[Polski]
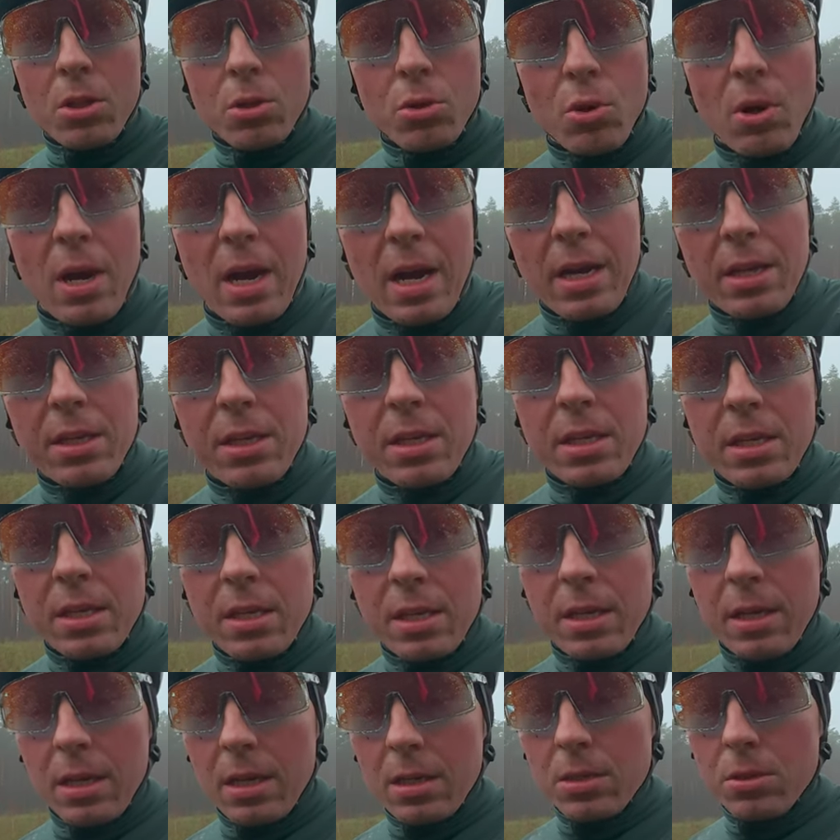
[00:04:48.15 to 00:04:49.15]
to ani
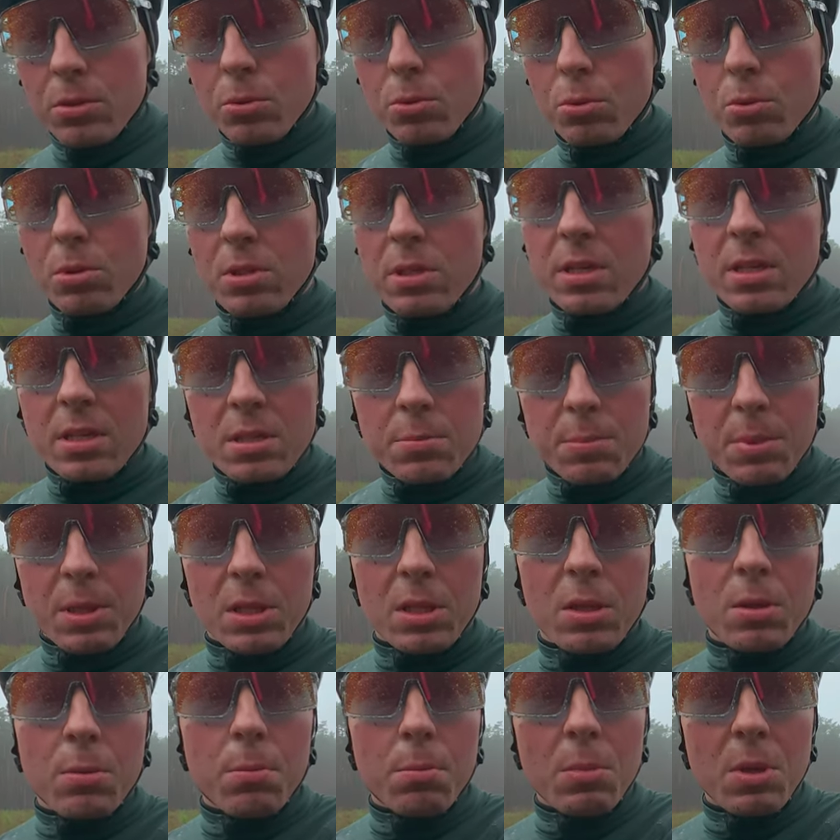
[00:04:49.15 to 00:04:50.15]
razu nie
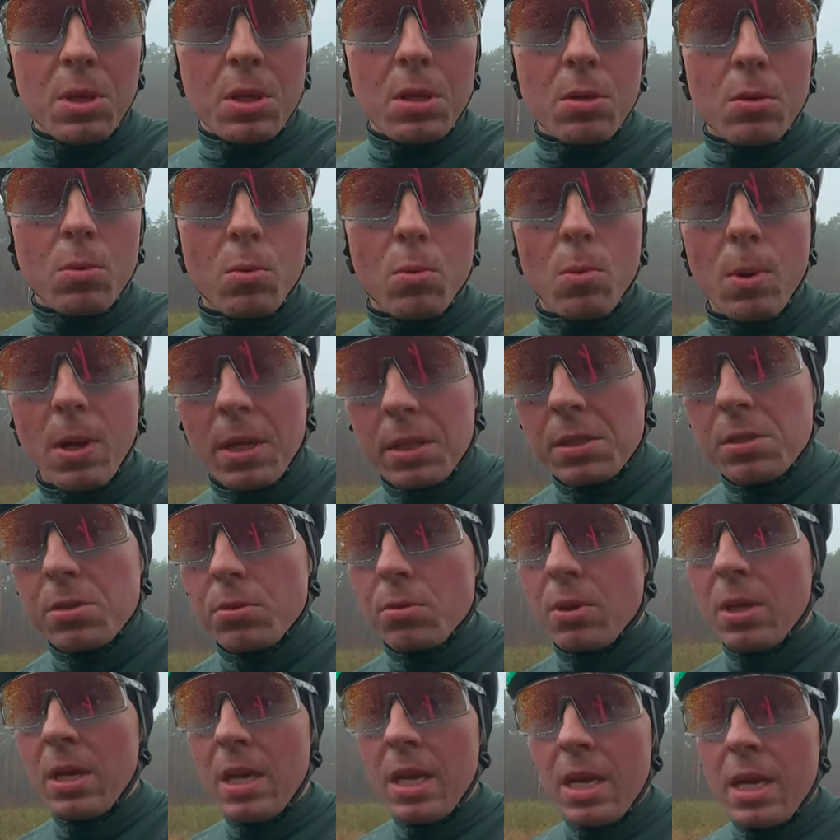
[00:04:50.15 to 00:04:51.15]
spadł mi
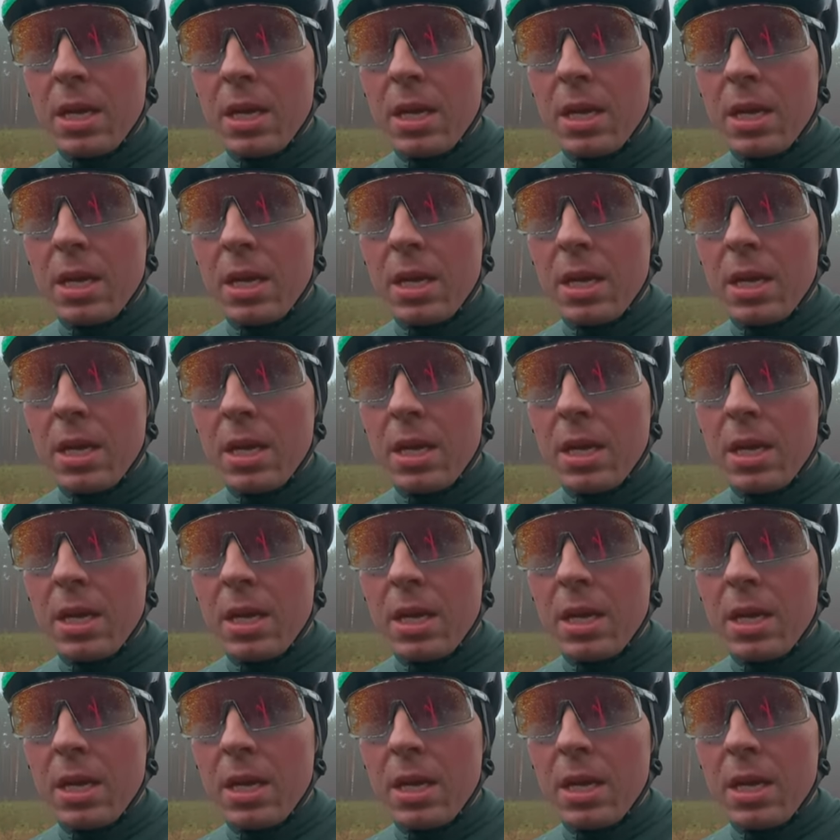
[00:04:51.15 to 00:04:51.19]
łańcuch.